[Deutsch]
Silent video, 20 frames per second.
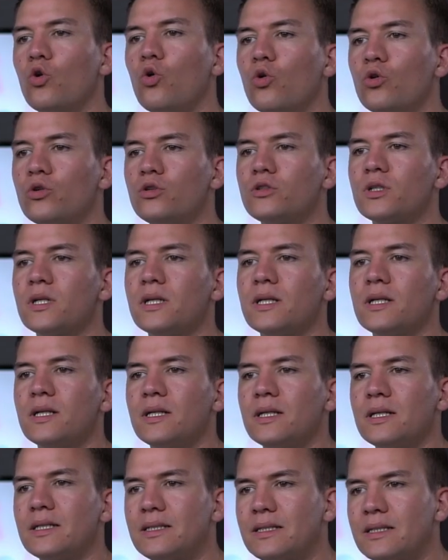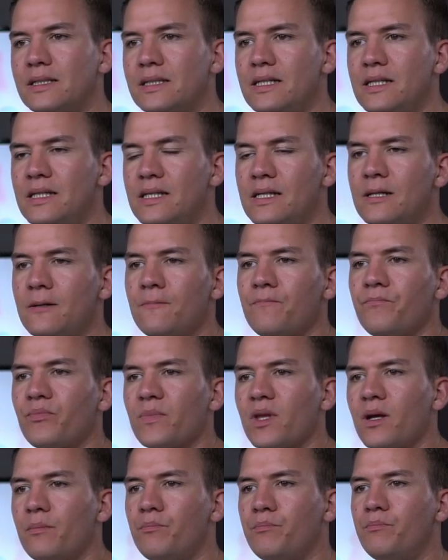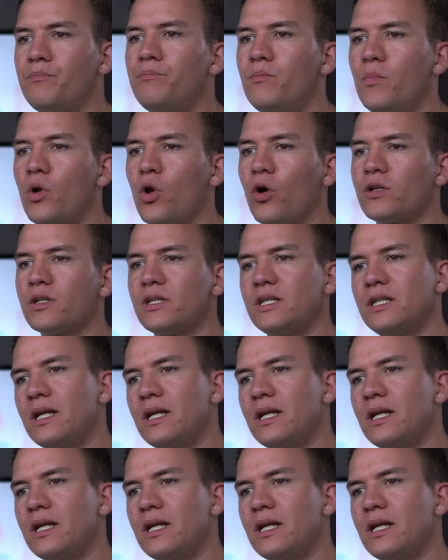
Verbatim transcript: Und die Leute,